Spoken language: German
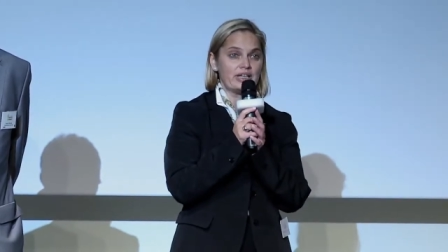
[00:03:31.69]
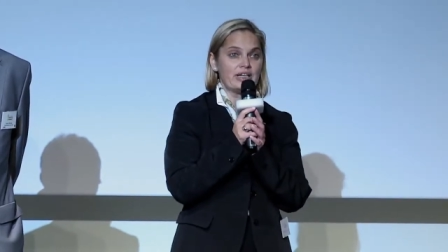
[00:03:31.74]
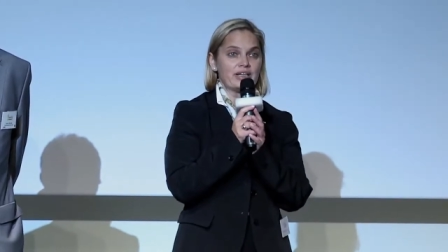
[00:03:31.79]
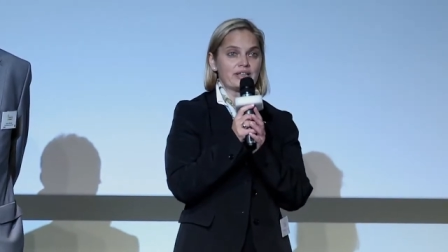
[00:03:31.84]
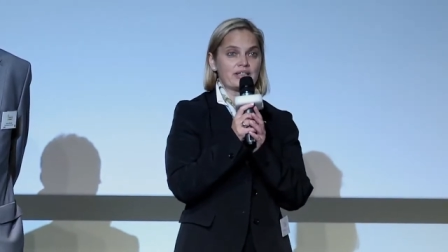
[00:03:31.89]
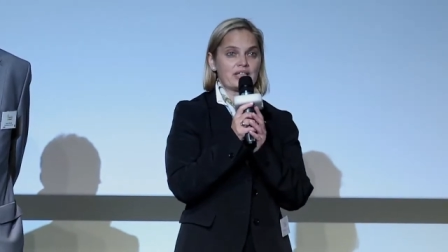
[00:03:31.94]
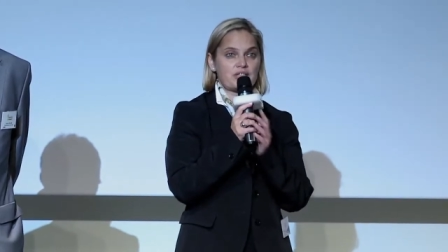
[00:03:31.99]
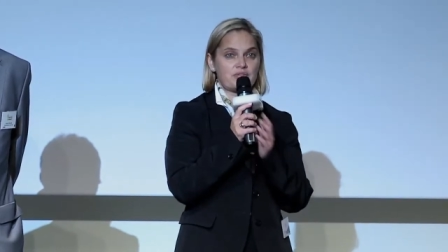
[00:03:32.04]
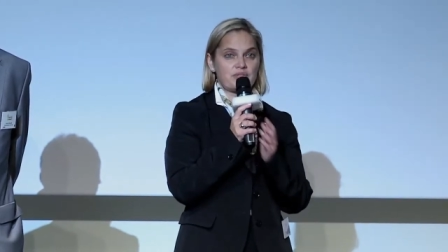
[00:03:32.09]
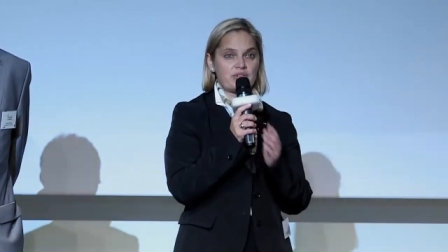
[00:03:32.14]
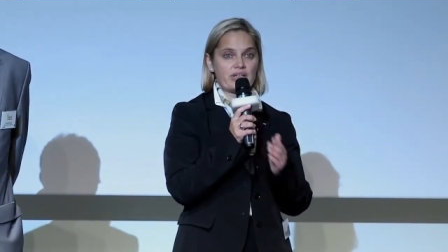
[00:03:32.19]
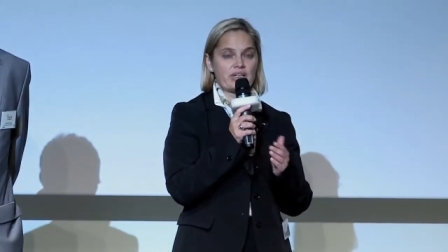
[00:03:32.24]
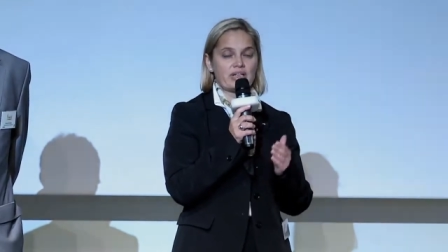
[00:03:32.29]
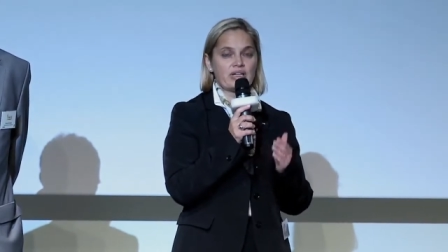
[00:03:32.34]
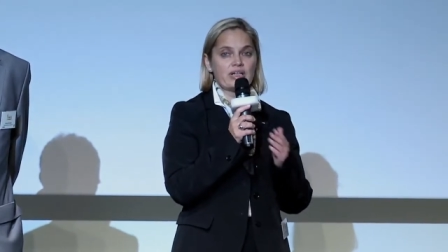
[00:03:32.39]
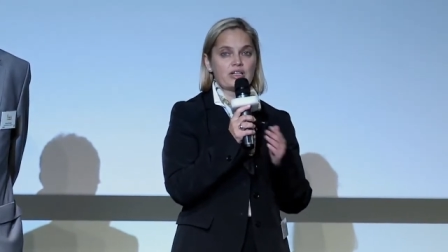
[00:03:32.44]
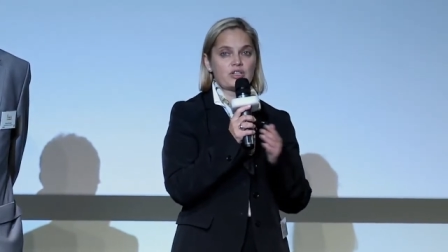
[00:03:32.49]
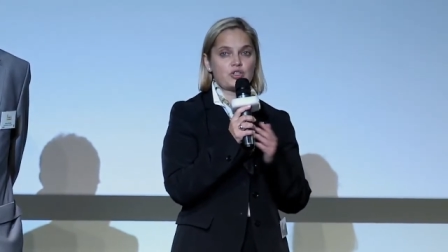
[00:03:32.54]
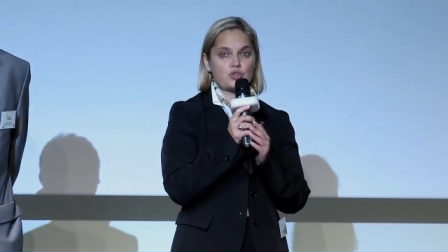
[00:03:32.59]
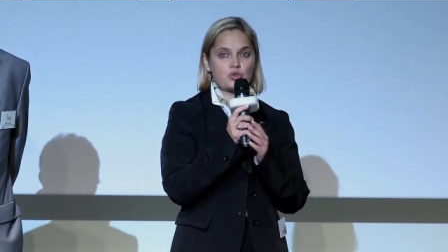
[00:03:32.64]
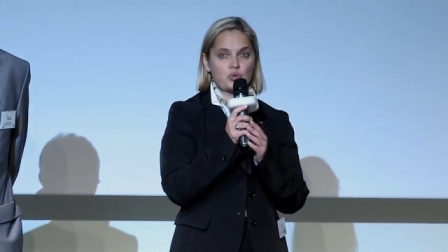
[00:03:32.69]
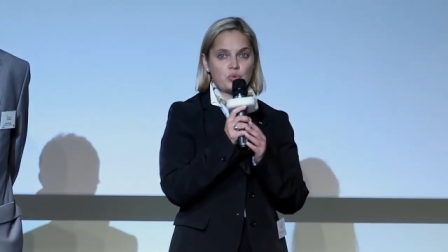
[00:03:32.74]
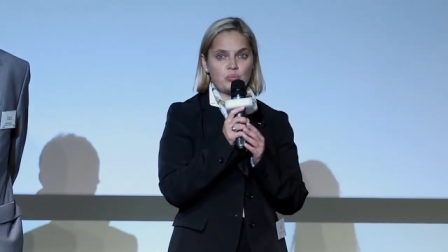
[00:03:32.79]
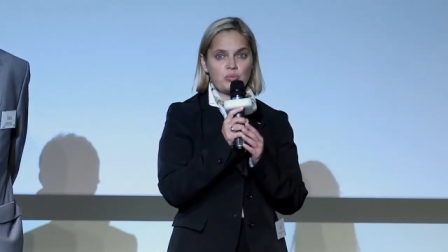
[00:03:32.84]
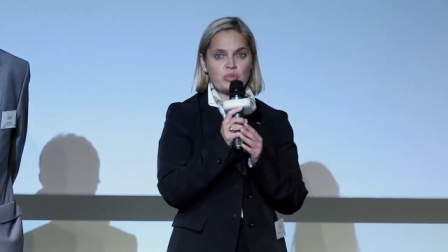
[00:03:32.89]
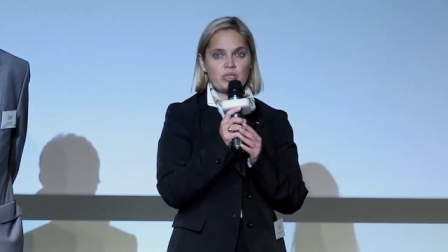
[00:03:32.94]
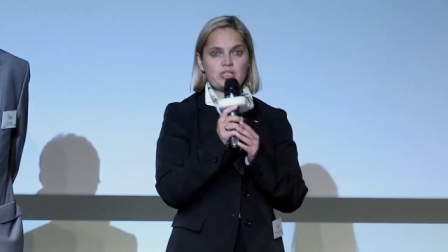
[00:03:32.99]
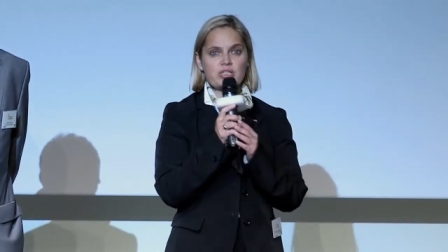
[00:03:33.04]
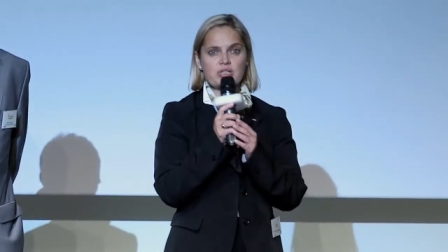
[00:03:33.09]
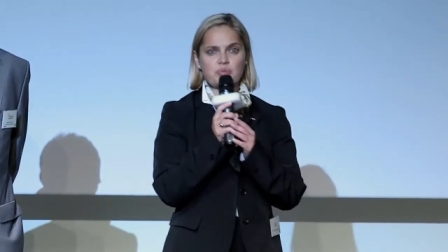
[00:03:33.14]
dass wir zum
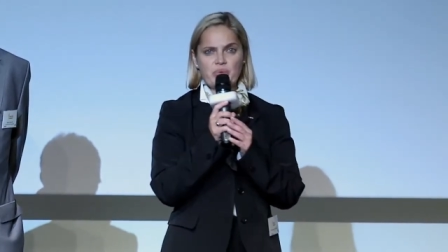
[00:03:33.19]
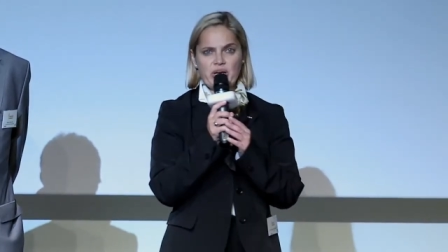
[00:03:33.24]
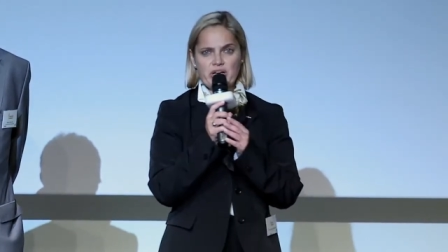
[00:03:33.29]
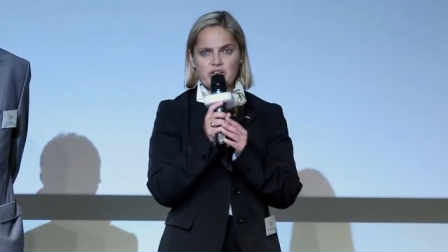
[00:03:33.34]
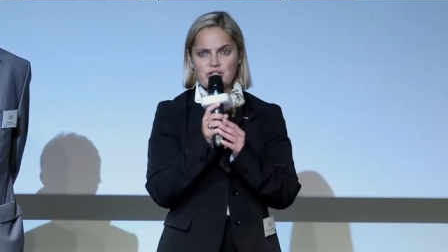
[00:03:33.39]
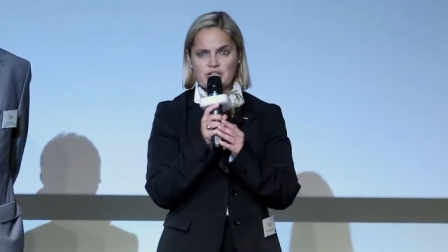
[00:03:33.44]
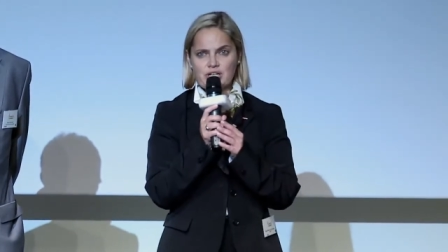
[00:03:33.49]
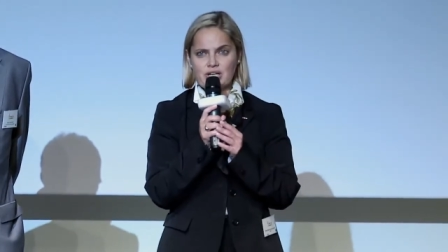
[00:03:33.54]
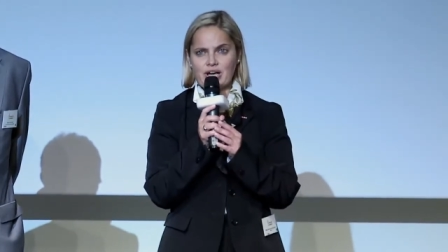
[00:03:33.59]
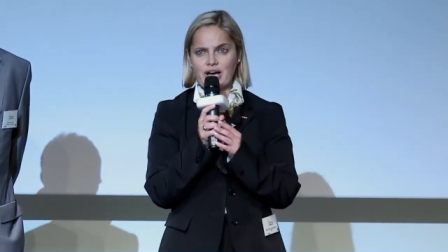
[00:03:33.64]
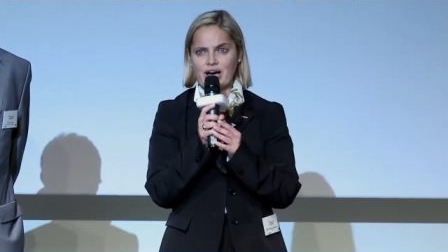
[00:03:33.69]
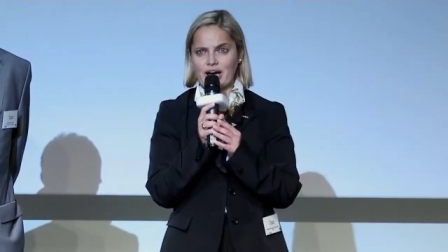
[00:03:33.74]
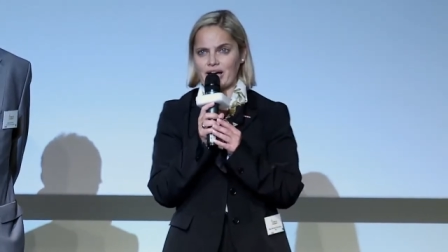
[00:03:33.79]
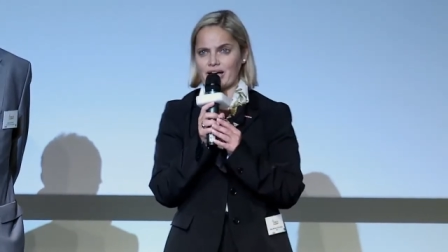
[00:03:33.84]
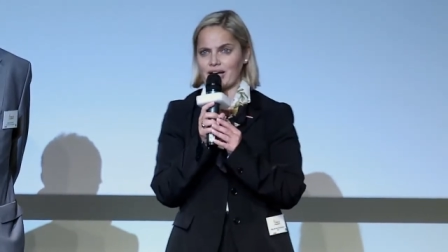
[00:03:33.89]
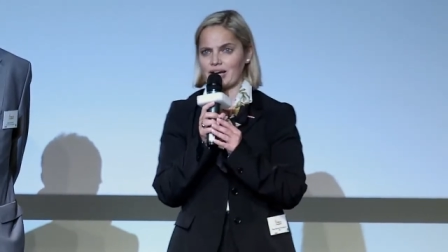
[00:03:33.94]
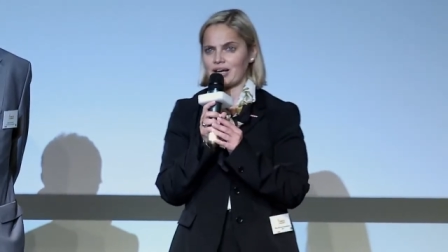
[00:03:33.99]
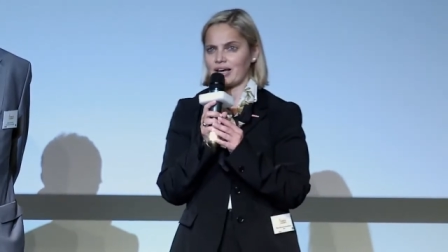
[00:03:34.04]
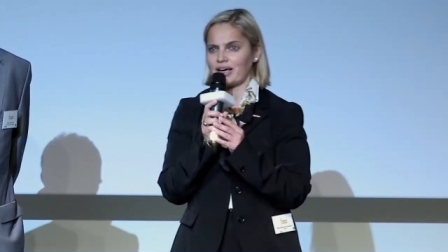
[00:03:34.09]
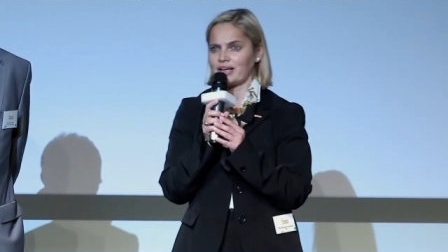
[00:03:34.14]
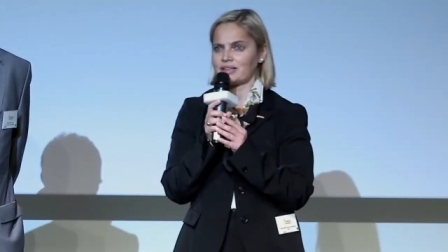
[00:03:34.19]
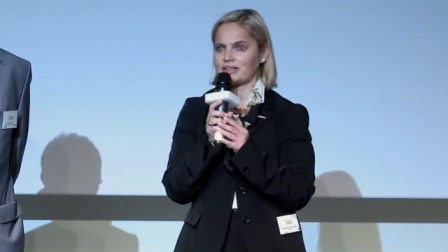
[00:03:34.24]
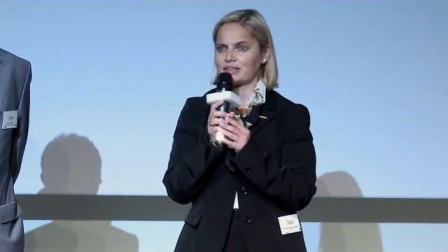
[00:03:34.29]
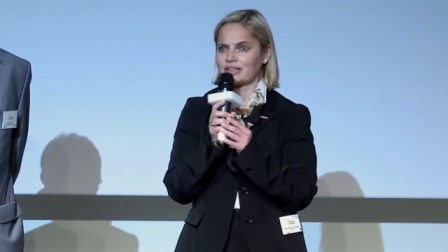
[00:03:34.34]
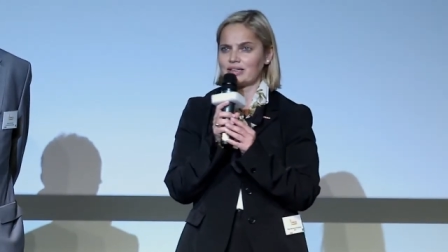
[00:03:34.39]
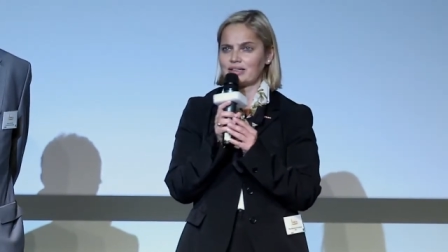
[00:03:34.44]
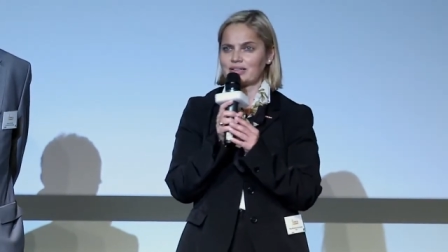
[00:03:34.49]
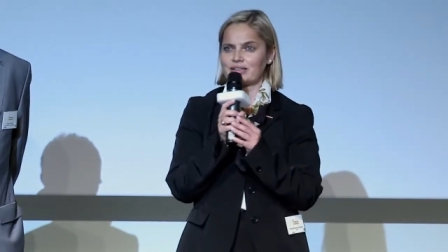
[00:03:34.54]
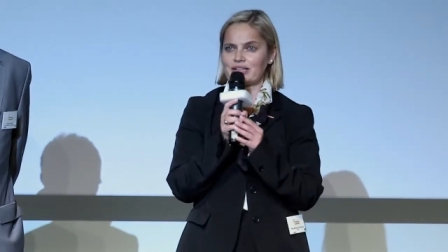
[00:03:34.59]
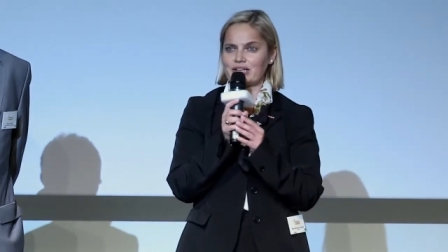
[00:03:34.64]
Special Highlight
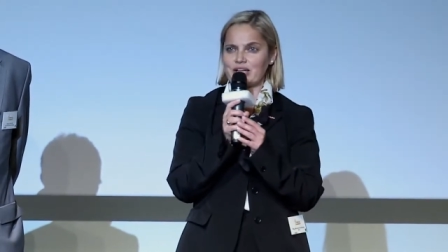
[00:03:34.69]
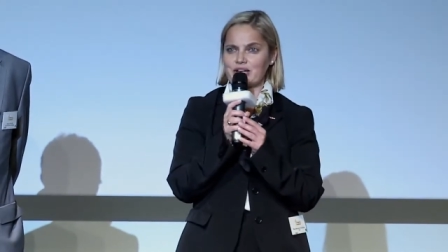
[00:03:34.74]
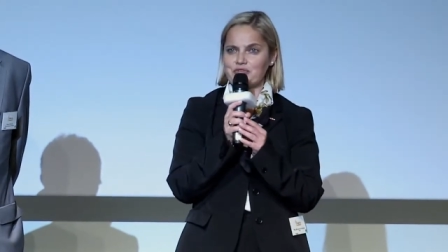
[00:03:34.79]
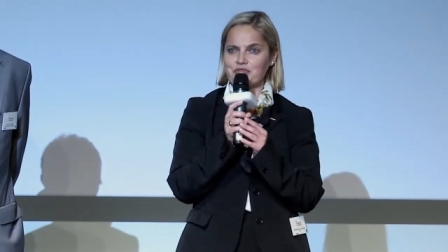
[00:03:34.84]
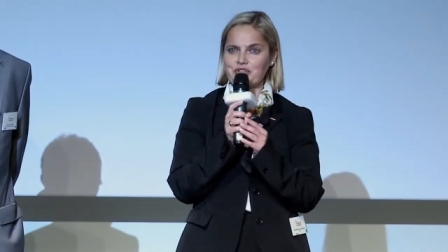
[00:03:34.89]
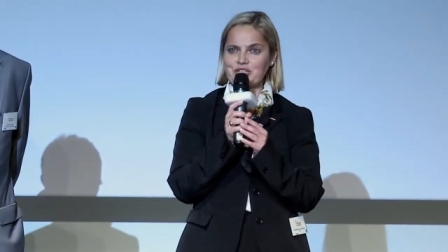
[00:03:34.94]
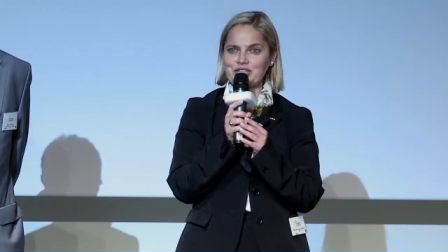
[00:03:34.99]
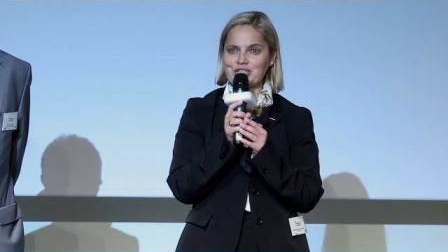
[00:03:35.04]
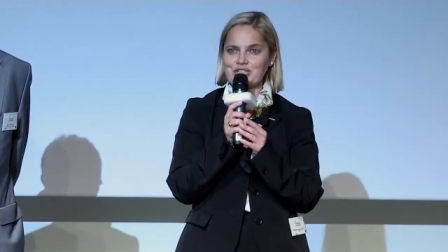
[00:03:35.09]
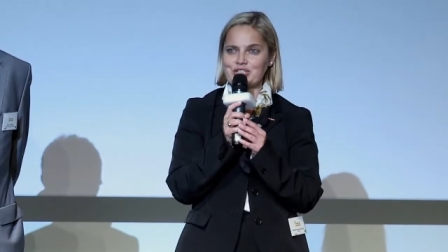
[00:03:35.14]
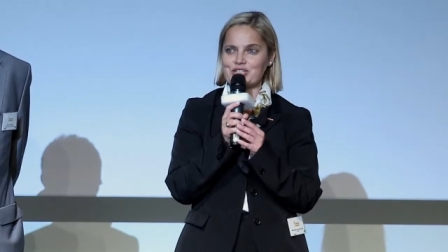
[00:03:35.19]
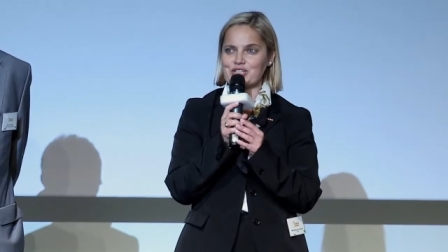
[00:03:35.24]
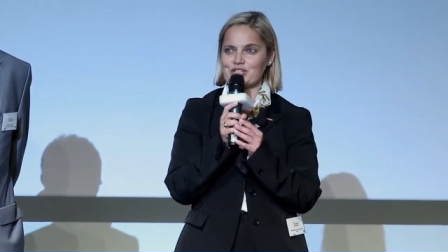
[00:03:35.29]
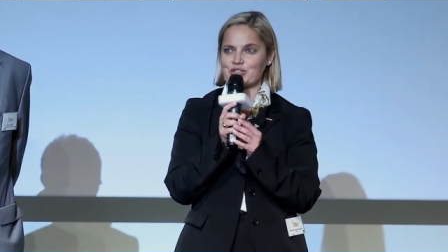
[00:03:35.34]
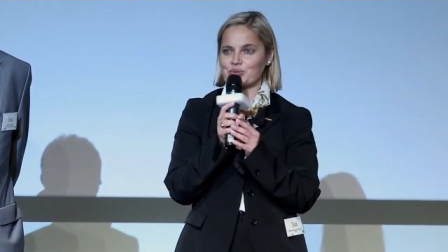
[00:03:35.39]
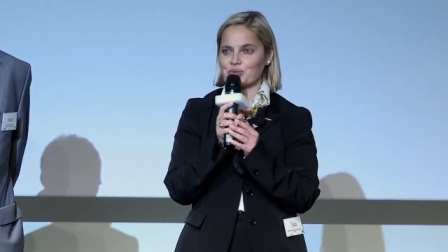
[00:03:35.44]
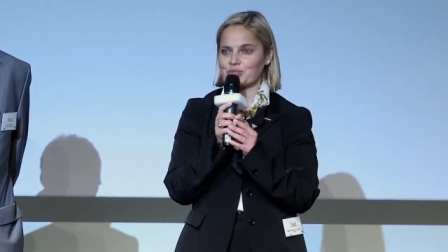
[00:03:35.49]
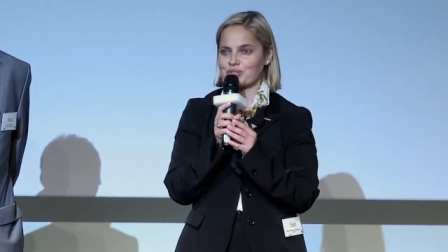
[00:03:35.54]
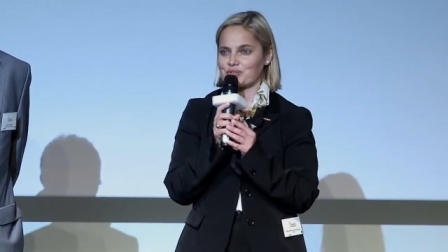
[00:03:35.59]
der Wintersaison